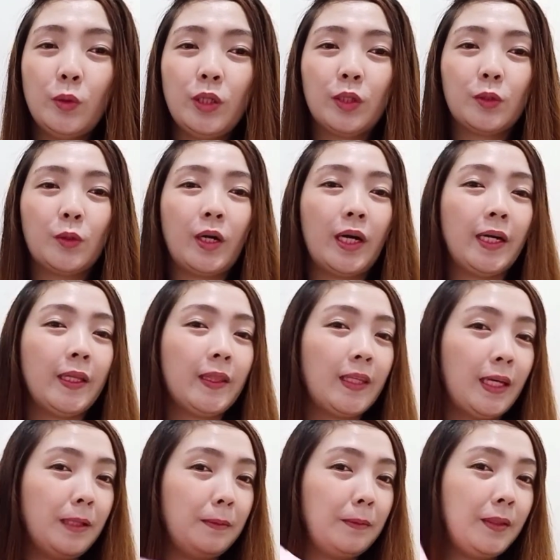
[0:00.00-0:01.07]
na to ay
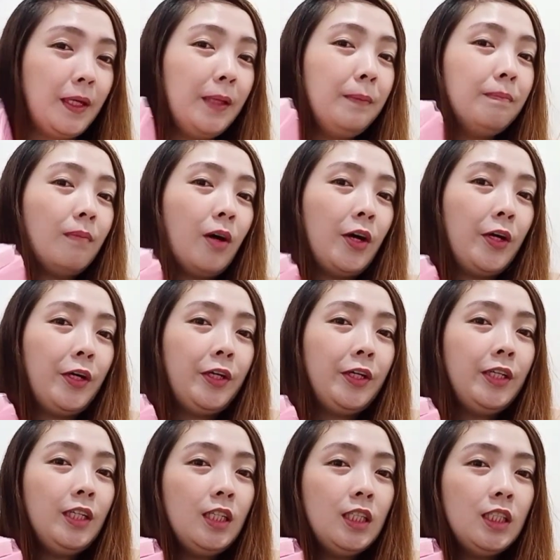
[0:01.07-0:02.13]
10, 10
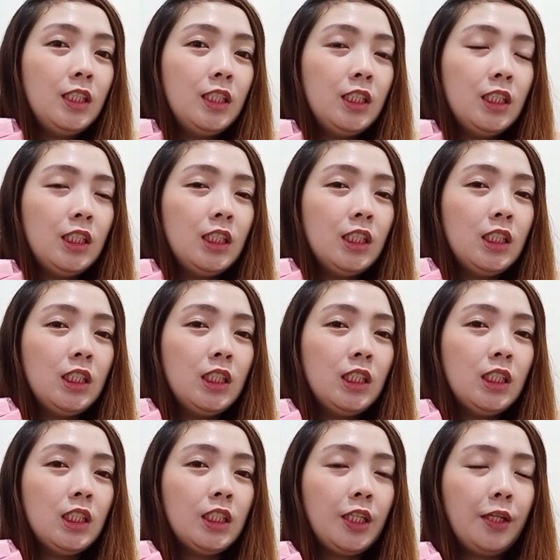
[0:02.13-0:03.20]
bar.
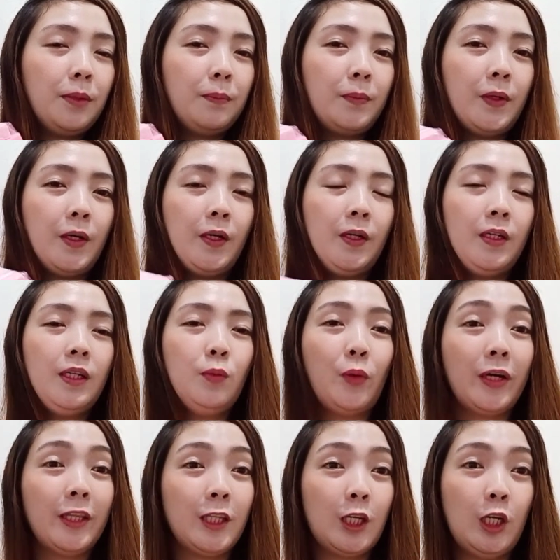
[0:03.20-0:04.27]
10 bar, 1
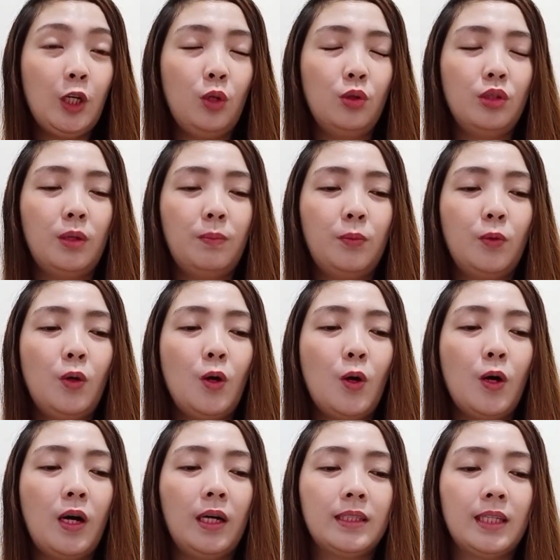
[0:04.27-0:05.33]
kilo na
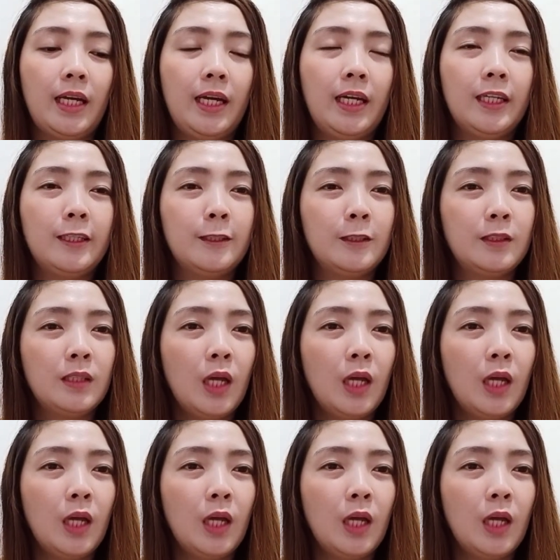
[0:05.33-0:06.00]
po. And,